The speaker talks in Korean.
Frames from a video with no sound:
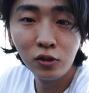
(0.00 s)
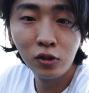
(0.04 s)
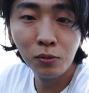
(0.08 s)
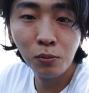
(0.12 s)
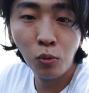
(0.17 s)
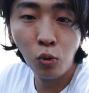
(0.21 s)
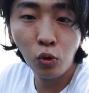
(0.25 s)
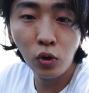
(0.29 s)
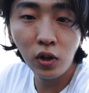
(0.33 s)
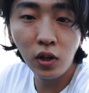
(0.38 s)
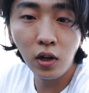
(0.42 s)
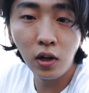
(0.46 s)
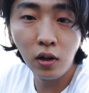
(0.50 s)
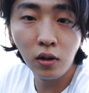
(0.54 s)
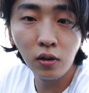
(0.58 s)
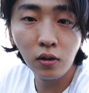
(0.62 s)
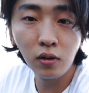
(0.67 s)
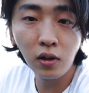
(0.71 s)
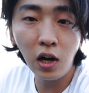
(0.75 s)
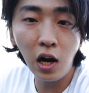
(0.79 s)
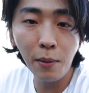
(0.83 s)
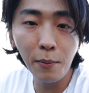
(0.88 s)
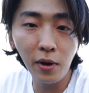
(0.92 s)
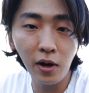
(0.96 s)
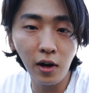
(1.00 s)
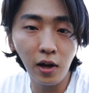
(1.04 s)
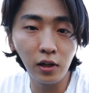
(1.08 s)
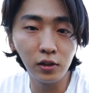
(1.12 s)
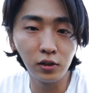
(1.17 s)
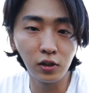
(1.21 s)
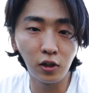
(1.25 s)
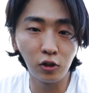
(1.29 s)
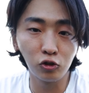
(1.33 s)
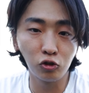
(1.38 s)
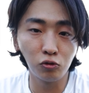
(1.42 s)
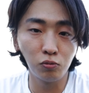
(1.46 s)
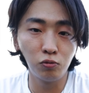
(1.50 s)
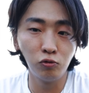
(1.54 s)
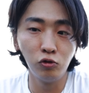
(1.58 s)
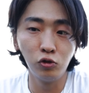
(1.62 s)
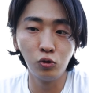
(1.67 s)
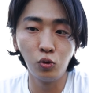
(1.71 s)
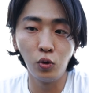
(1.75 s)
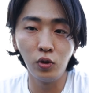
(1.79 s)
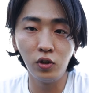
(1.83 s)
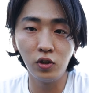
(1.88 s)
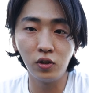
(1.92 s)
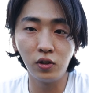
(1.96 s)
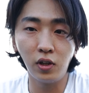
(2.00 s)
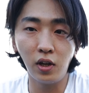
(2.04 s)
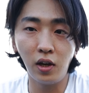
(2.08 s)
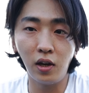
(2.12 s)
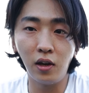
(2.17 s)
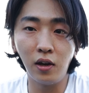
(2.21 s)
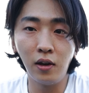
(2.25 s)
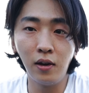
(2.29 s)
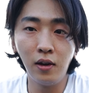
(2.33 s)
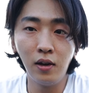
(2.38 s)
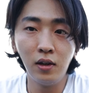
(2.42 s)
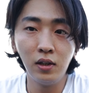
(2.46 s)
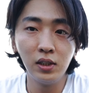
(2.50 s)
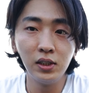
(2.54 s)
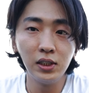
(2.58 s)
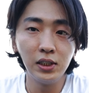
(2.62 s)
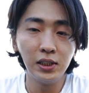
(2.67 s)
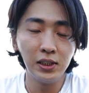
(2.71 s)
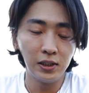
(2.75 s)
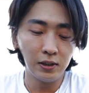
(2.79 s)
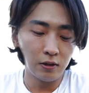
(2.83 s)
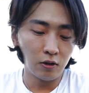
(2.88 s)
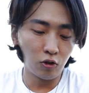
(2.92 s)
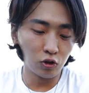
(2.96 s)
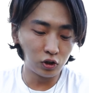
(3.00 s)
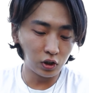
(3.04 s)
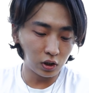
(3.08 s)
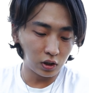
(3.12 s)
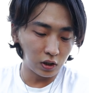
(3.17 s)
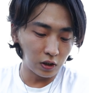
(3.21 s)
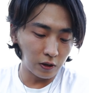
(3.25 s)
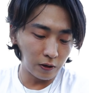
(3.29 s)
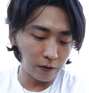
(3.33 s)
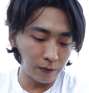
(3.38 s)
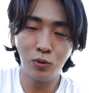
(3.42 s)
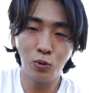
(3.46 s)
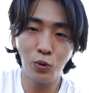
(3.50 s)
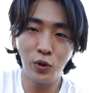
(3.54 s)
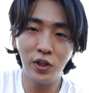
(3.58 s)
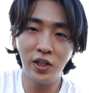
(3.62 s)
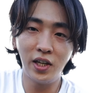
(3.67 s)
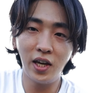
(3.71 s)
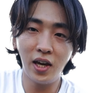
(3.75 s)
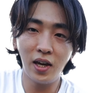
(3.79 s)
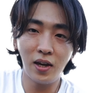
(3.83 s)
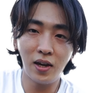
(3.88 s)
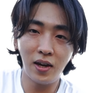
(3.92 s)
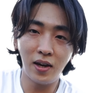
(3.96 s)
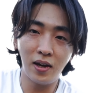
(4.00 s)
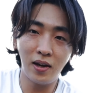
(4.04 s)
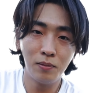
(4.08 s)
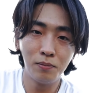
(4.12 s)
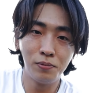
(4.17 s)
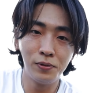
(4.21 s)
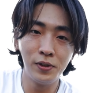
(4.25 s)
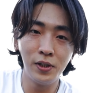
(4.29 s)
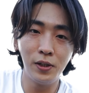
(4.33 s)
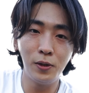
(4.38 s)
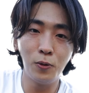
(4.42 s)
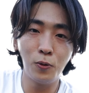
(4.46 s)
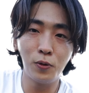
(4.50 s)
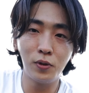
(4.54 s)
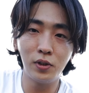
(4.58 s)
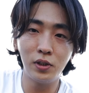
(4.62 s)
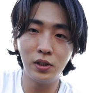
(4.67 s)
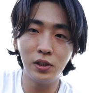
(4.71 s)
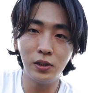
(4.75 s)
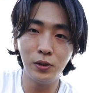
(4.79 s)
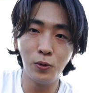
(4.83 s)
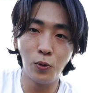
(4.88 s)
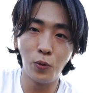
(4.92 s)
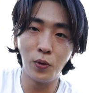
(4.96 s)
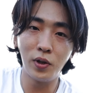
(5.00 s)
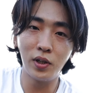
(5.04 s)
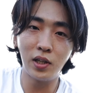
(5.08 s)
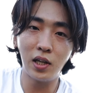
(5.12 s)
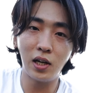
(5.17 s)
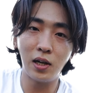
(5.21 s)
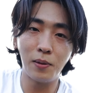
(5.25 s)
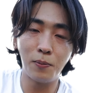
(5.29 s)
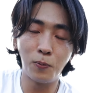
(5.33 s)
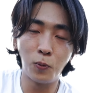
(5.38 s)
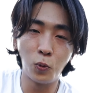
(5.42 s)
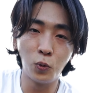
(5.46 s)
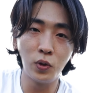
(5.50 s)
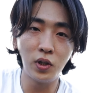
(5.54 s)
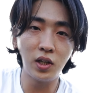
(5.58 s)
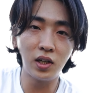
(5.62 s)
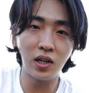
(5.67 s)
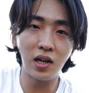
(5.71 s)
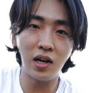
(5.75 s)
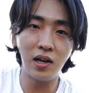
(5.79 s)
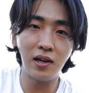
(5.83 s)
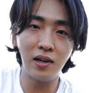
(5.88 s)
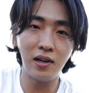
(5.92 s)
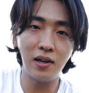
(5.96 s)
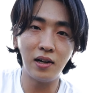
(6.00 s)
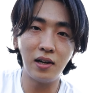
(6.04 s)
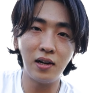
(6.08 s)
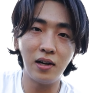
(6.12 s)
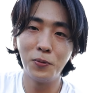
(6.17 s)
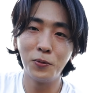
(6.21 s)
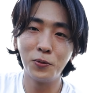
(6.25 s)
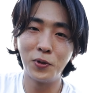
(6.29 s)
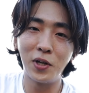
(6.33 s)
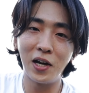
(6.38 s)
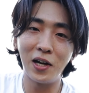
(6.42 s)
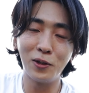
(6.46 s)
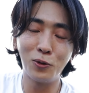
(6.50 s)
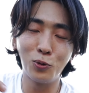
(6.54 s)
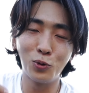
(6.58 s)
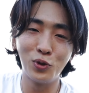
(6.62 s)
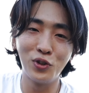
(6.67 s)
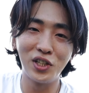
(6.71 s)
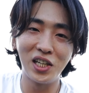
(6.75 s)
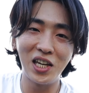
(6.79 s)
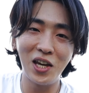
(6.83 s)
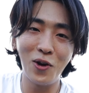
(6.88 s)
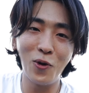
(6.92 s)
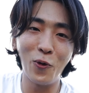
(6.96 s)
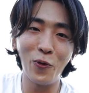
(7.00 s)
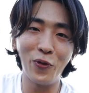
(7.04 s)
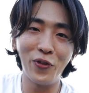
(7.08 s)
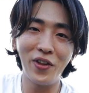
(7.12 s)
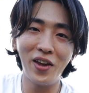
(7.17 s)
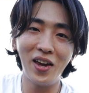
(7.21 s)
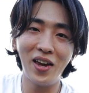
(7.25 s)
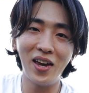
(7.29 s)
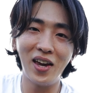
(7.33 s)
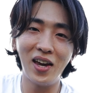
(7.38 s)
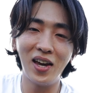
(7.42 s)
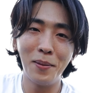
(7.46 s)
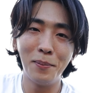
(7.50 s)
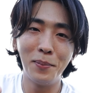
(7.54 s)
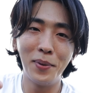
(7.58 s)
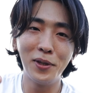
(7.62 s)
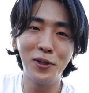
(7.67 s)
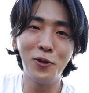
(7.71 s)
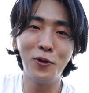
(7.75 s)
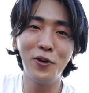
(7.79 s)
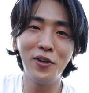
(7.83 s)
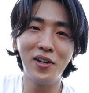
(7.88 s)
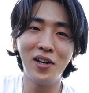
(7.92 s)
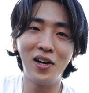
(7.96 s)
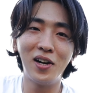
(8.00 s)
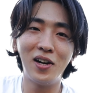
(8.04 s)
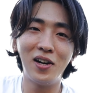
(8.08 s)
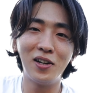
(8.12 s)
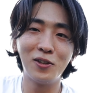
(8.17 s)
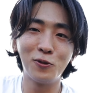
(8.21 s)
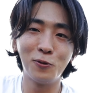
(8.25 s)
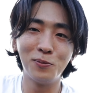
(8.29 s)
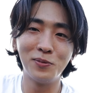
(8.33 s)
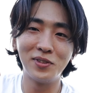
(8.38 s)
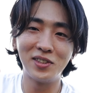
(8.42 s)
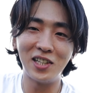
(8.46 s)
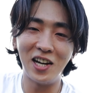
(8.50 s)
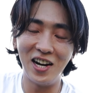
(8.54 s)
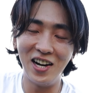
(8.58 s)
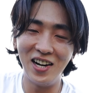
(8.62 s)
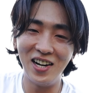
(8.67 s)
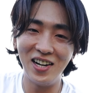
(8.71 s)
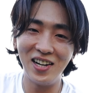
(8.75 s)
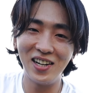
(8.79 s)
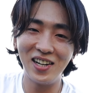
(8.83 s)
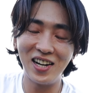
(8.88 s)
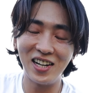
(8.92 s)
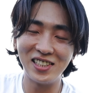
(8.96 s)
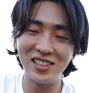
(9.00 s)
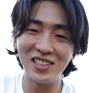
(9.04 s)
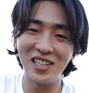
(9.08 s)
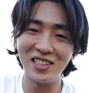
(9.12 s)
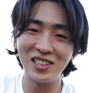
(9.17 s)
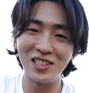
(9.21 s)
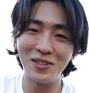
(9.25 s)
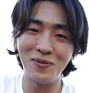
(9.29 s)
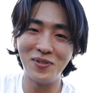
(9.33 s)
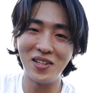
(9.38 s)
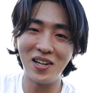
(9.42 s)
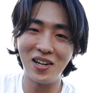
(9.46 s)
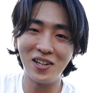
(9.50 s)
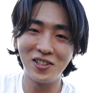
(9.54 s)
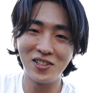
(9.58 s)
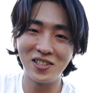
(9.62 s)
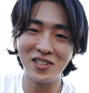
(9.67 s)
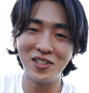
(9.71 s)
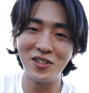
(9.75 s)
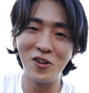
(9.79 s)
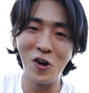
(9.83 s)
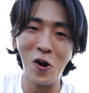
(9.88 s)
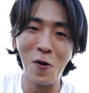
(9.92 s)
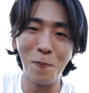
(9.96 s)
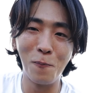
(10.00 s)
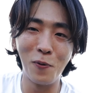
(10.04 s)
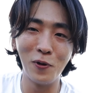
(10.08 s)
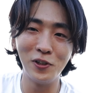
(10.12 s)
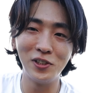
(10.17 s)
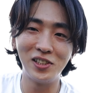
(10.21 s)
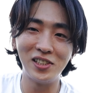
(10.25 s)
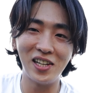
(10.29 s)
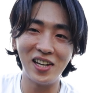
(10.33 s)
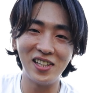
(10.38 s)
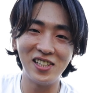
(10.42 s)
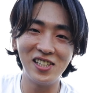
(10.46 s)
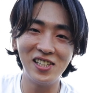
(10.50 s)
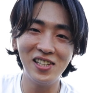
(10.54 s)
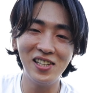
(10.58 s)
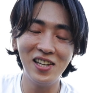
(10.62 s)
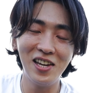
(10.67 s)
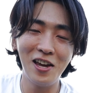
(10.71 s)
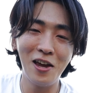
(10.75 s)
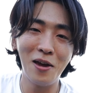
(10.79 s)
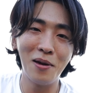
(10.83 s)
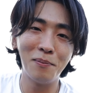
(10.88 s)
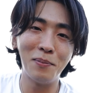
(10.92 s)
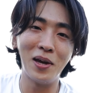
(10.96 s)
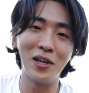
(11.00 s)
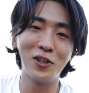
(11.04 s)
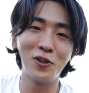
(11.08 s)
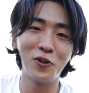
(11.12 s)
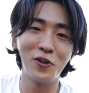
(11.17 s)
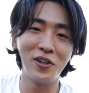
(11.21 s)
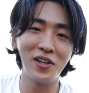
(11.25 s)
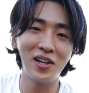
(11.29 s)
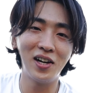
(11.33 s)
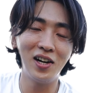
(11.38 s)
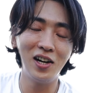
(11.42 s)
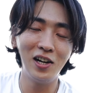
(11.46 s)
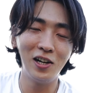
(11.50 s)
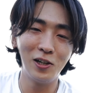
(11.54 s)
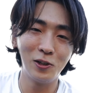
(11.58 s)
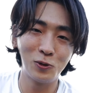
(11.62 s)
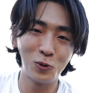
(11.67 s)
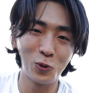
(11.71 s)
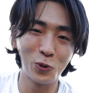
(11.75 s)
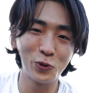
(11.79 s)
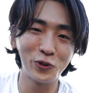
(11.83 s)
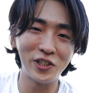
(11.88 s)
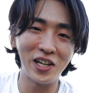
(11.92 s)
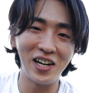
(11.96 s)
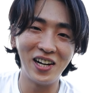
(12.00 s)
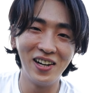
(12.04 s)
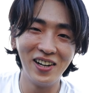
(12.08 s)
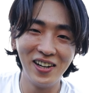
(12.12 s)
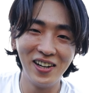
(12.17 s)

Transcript: 지금 모기가 카메라 에 앉아가지고 물고 있는데 어쨌든 또 이게 브이로그 용이다 보니까 제가 또 느낀 건데 배터리가 좀 잘 가진 않습니다 그래서 열 번째는 배터리가 조르다